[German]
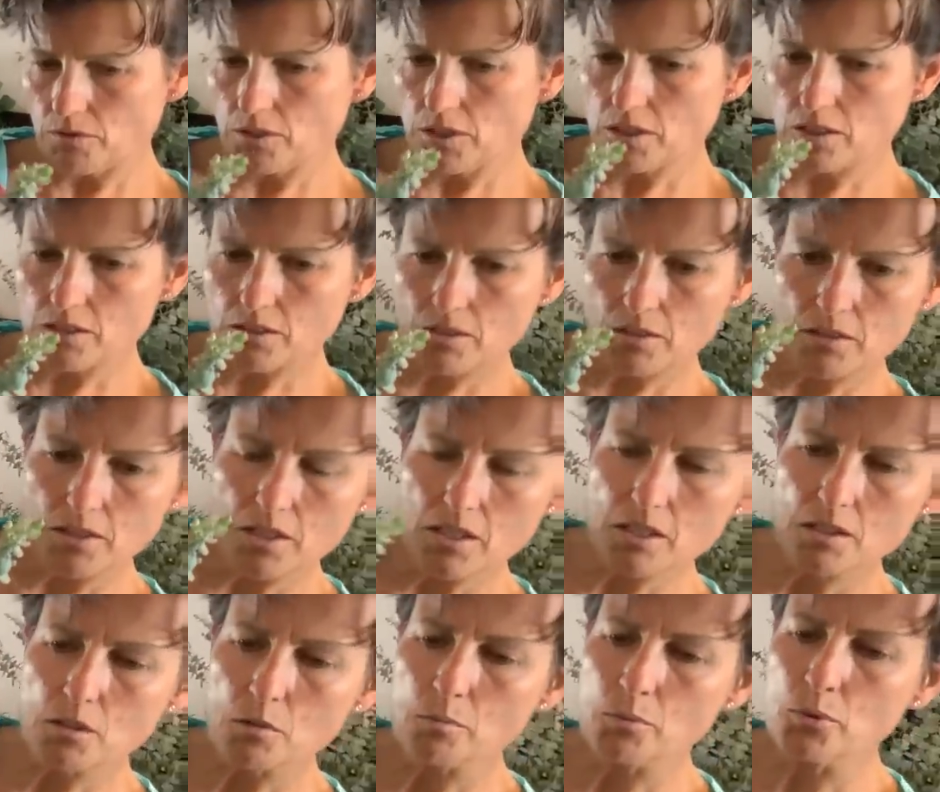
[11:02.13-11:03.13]
nicht,
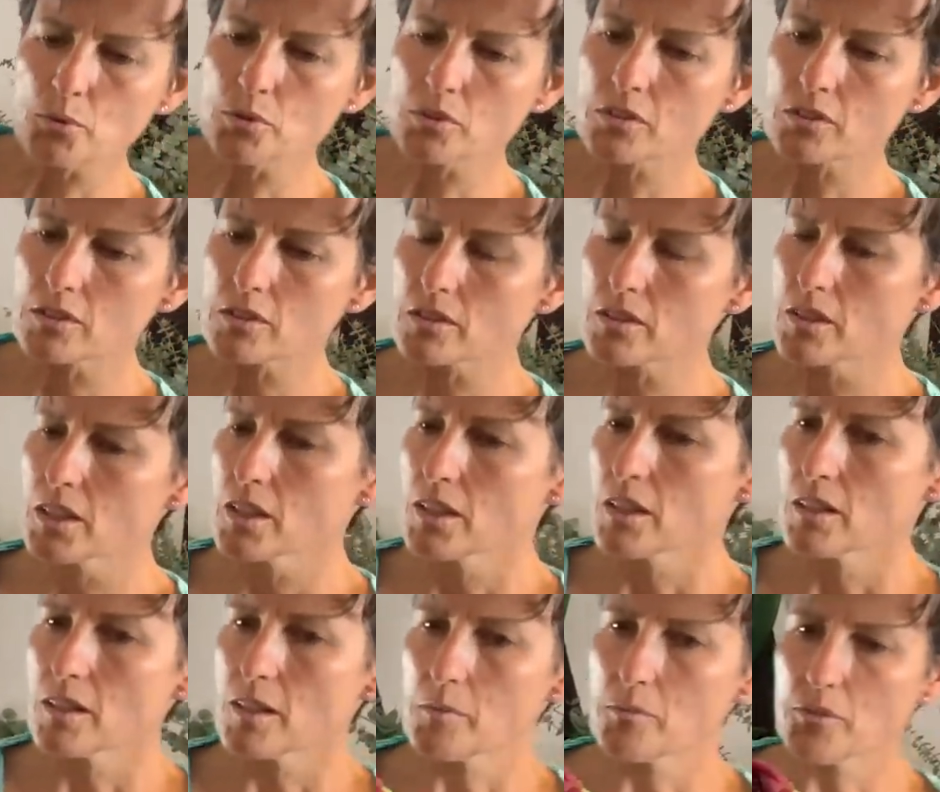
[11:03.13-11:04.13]
nicht gebunden,
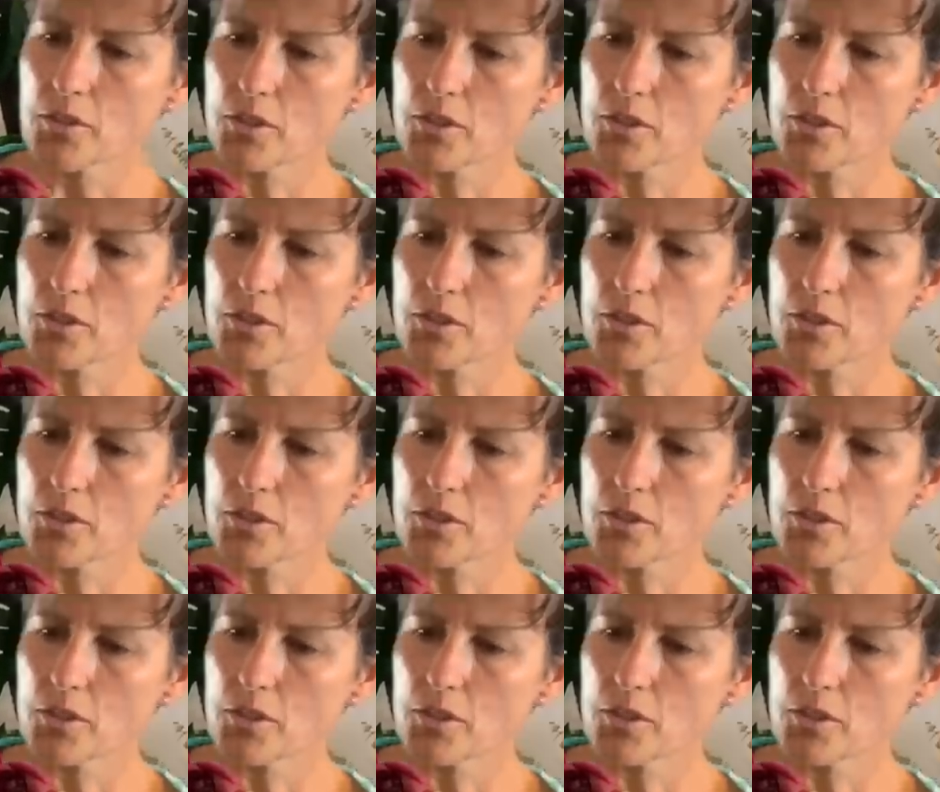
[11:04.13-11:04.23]
habe